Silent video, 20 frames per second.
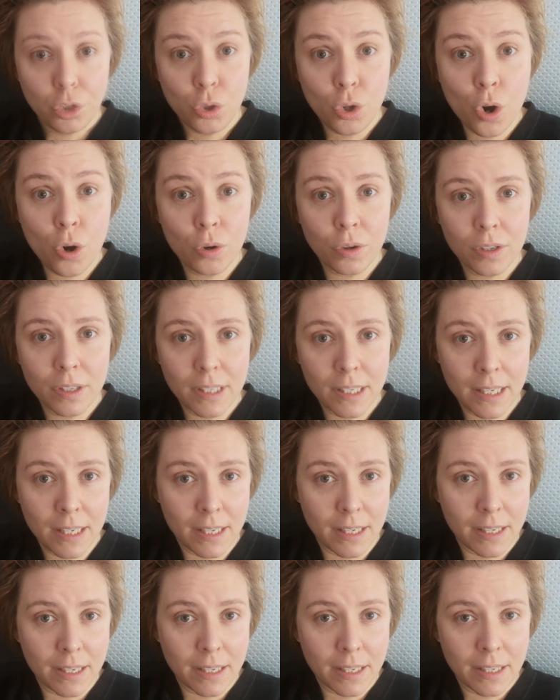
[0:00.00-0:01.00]
No
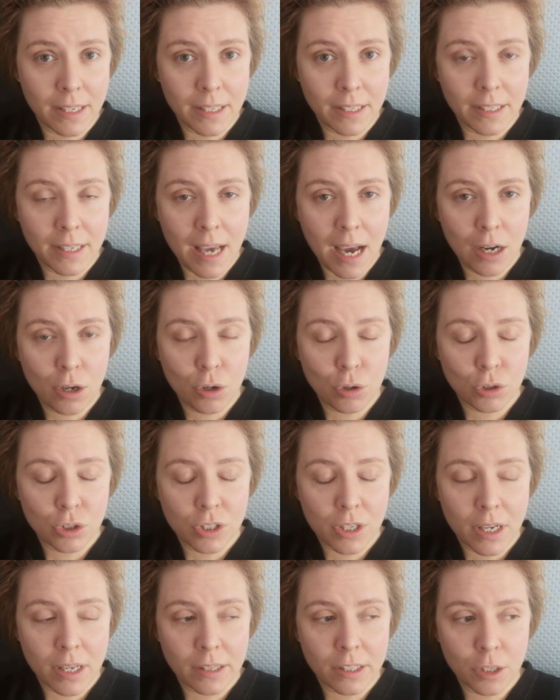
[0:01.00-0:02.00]
i jako,
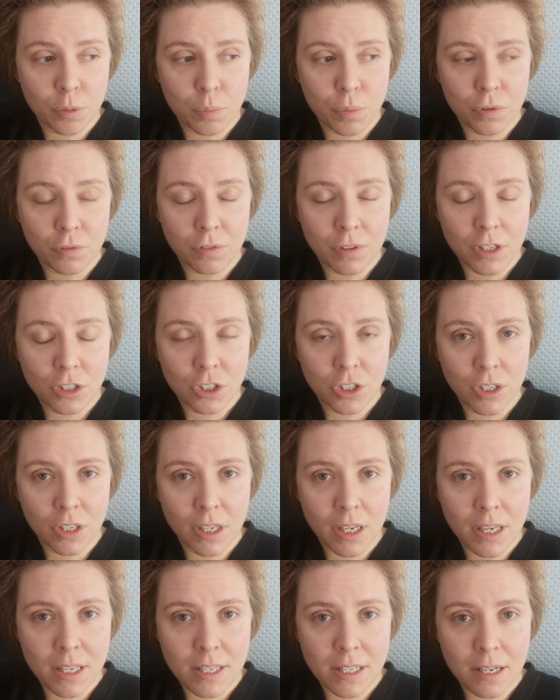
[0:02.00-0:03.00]
że tych
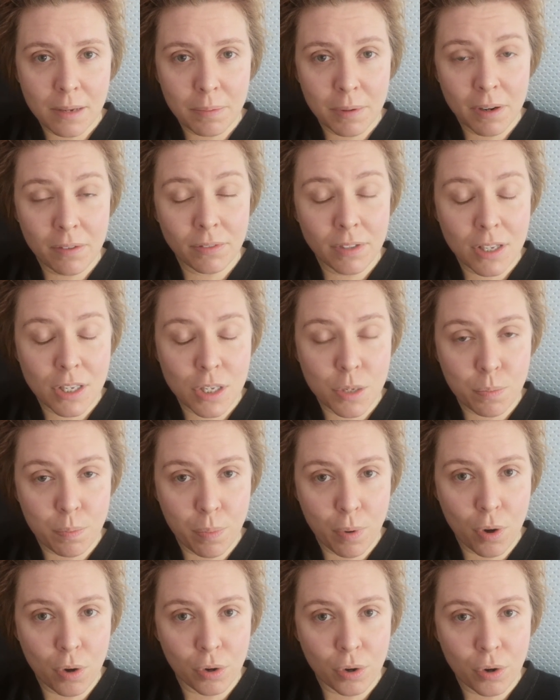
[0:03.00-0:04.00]
powierzchni jest naprawdę
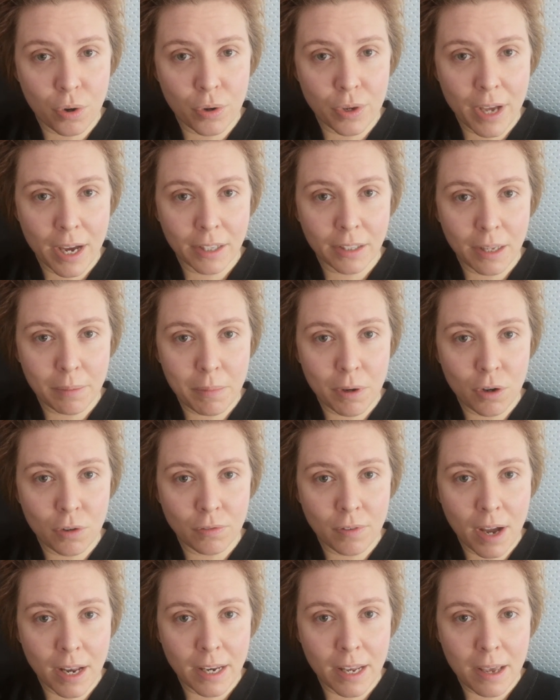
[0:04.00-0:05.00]
sporo, jak na
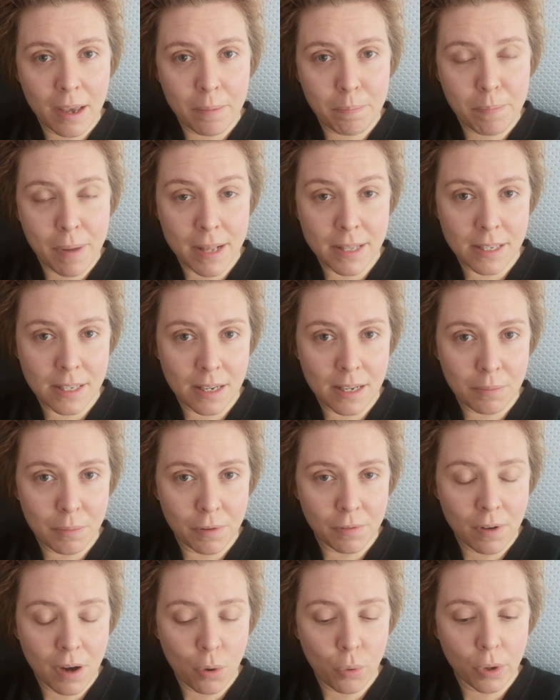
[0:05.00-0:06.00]
malowanie pędzlem
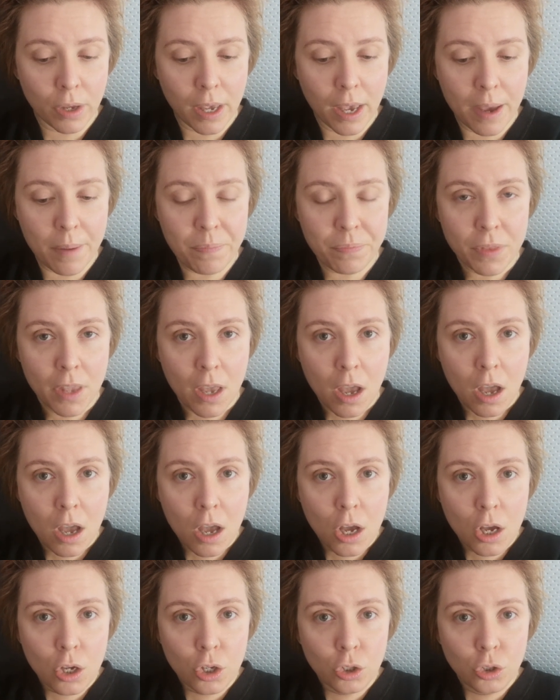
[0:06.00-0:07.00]
i wałkiem,
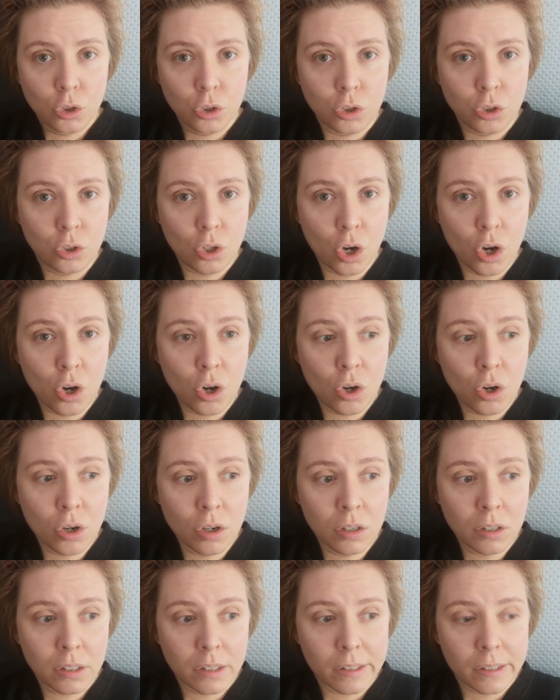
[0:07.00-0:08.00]

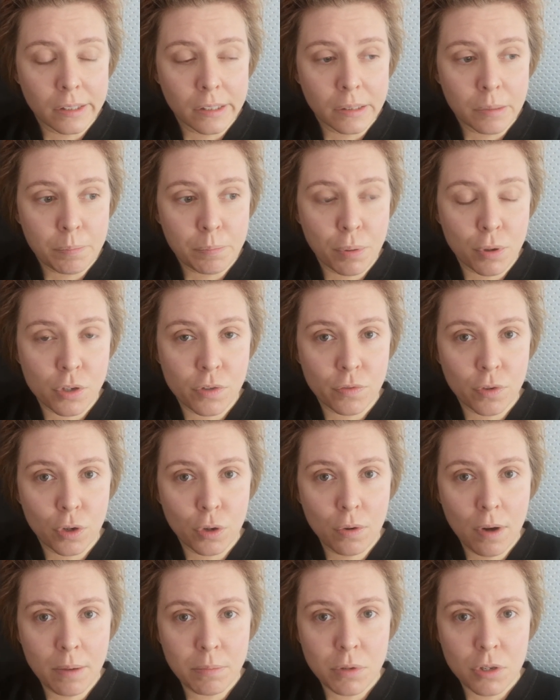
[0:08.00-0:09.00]
to yy,
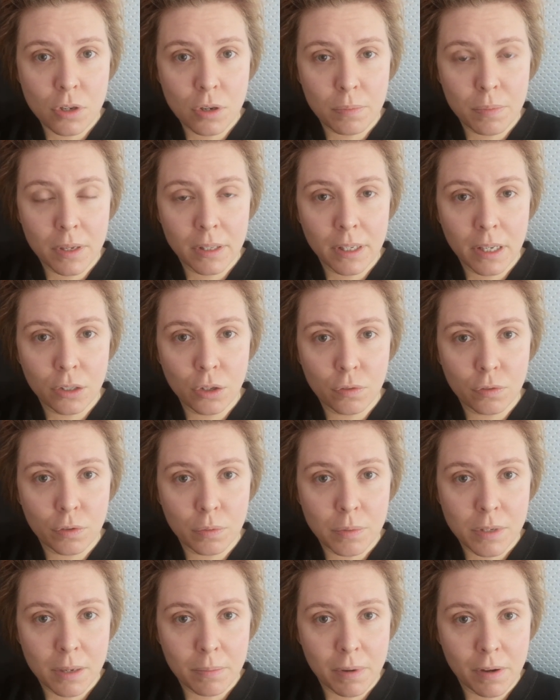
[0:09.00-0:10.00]
pozwoliłam sobie na
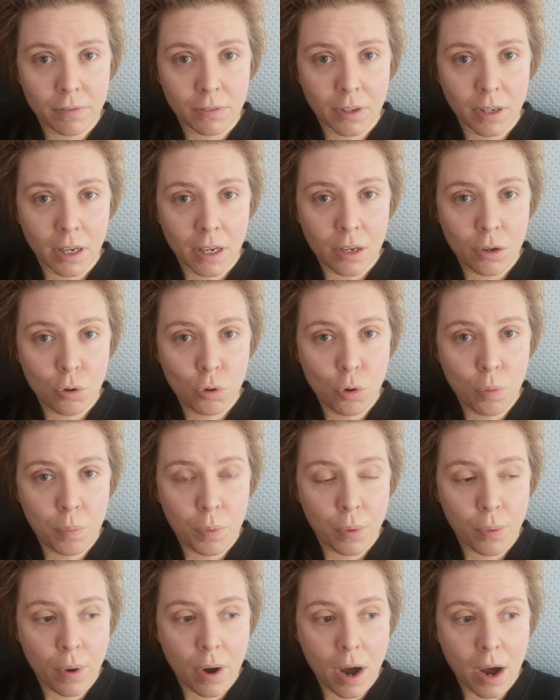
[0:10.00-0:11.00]
nową zabawkę i
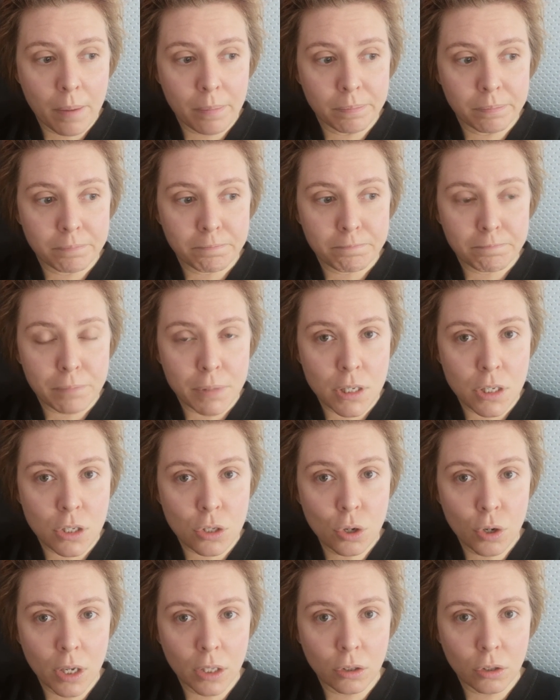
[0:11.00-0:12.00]
kupiłam
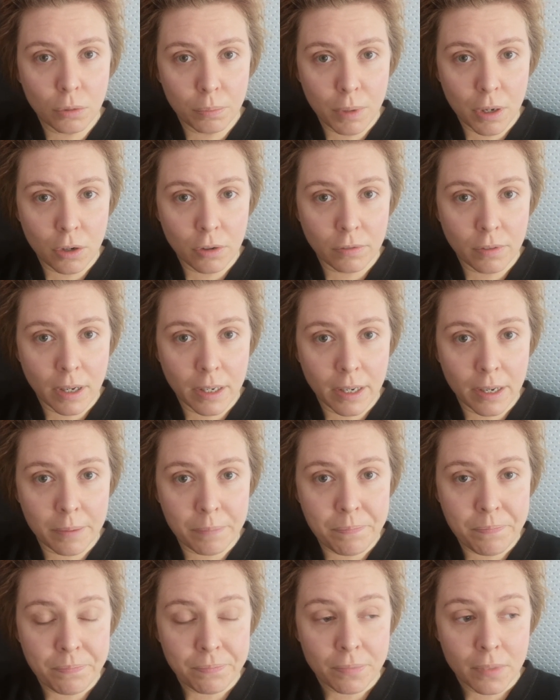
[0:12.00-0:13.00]
pistolet do
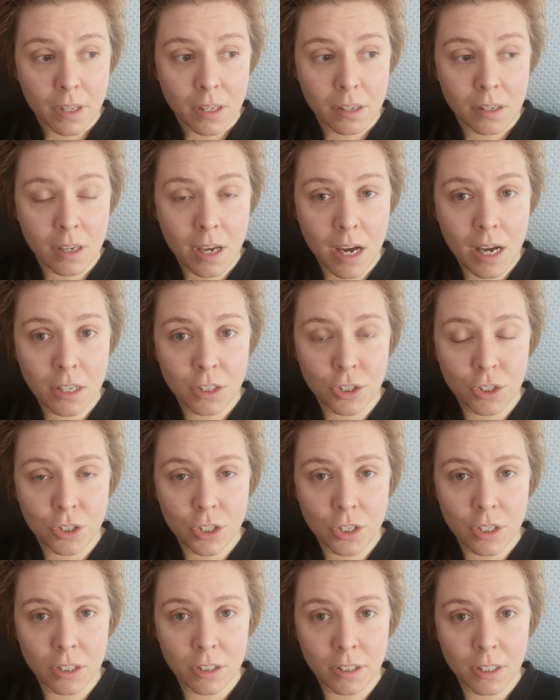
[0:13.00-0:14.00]
malowania. Ja się
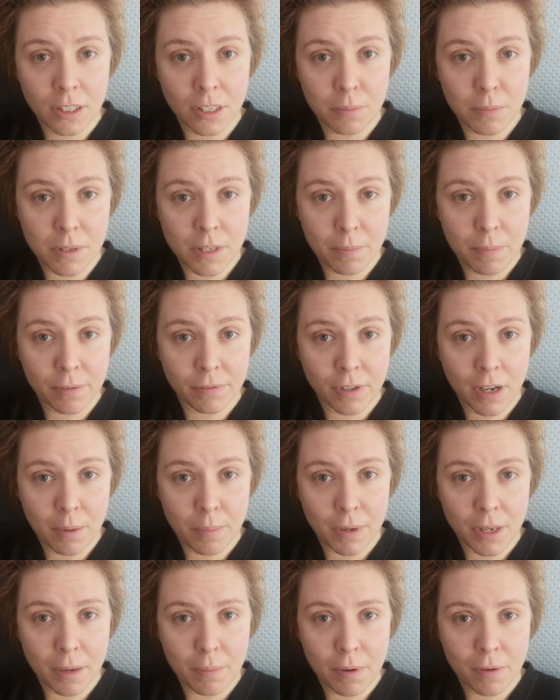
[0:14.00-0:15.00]
jeszcze nigdy takimi
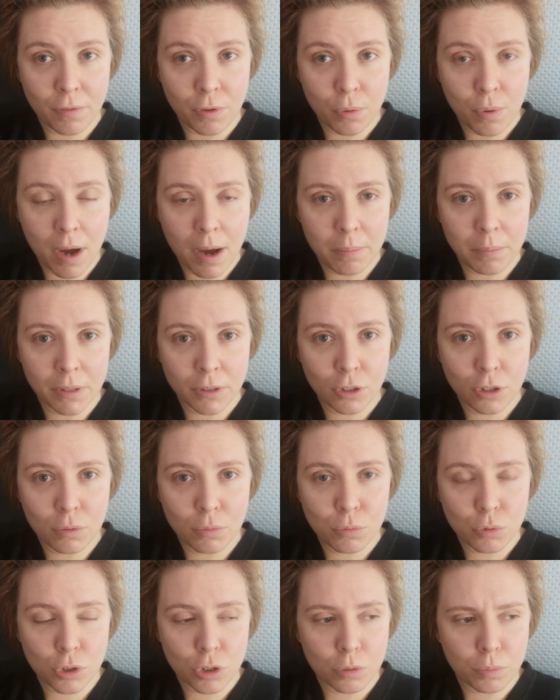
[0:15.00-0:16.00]
zabawkami nie bawiłam, dlatego
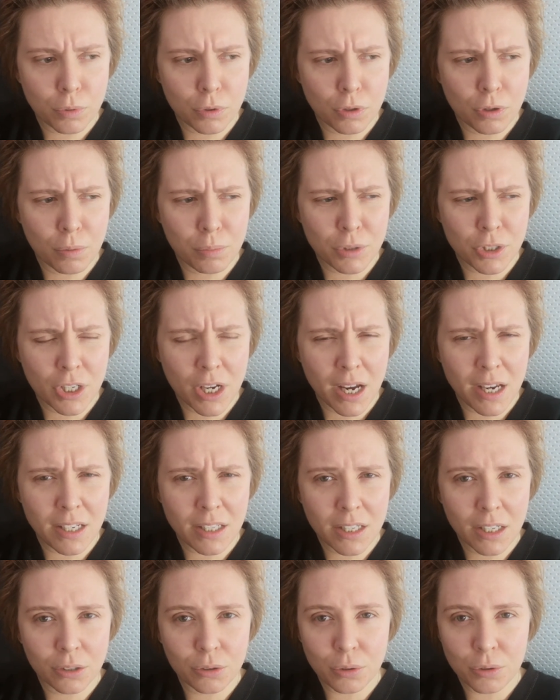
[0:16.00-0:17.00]
muszę dopiero
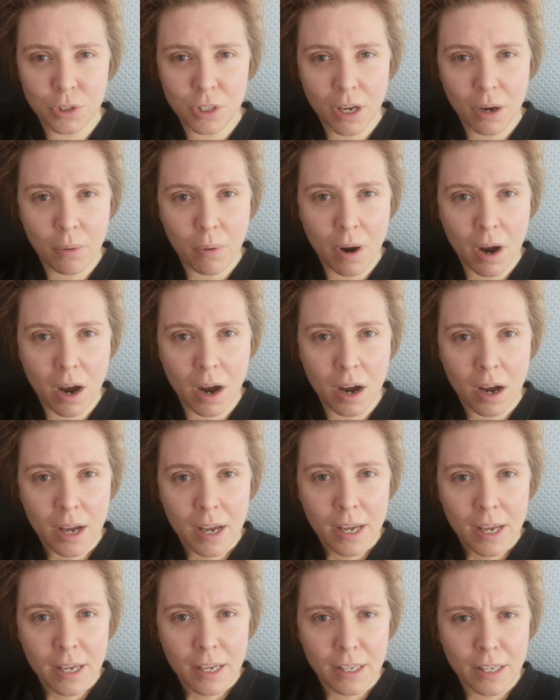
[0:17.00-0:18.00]
obczaić, jak to działa
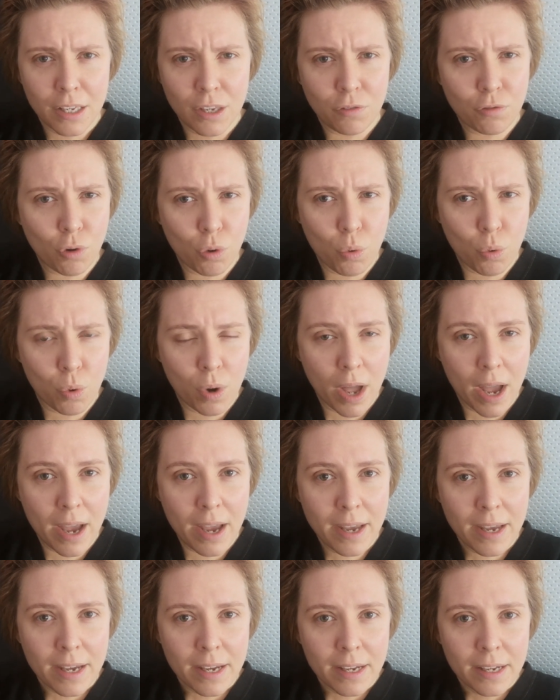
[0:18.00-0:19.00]
i w
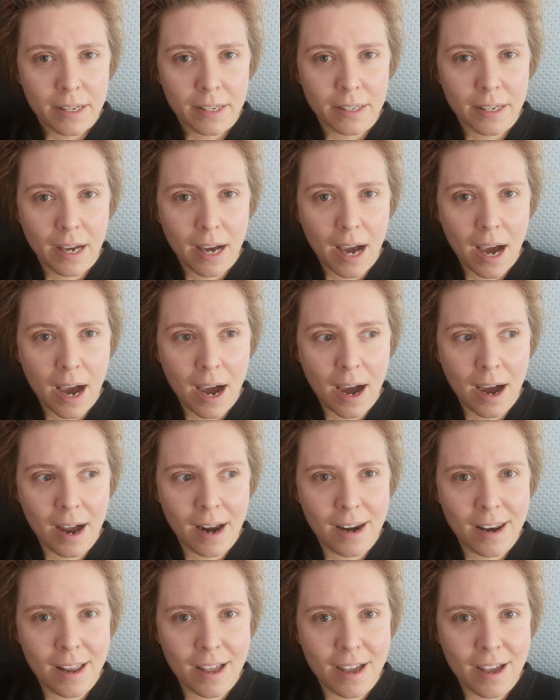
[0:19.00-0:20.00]
ogóle
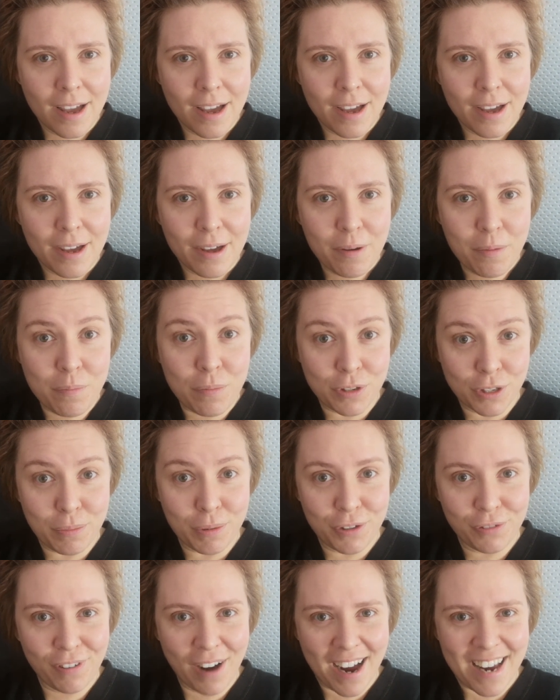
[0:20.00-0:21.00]
ale może
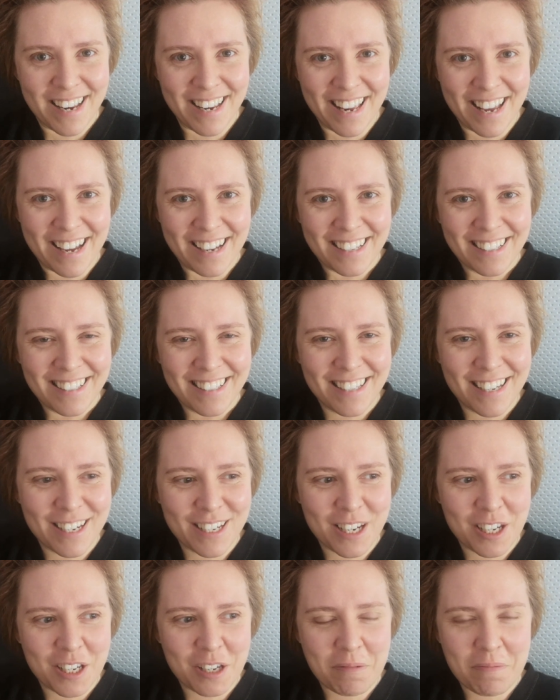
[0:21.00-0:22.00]
być fajnie.
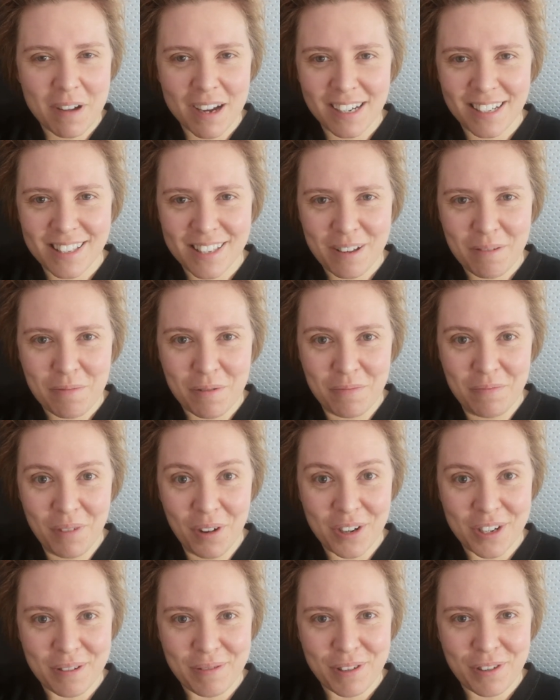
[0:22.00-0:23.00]
Cieszę się bardzo, bo
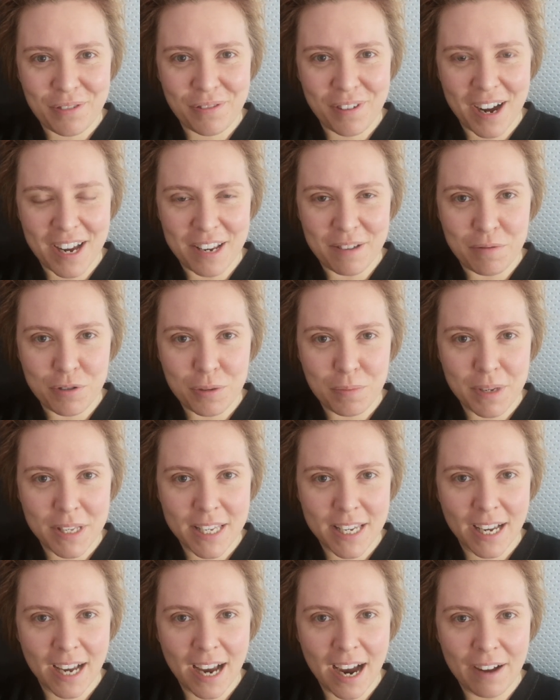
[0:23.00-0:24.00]
może być fajnie, może
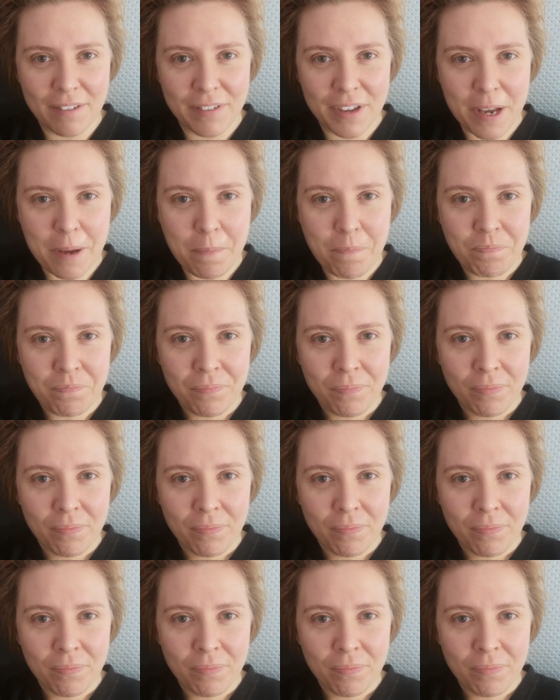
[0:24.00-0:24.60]
być ciekawie.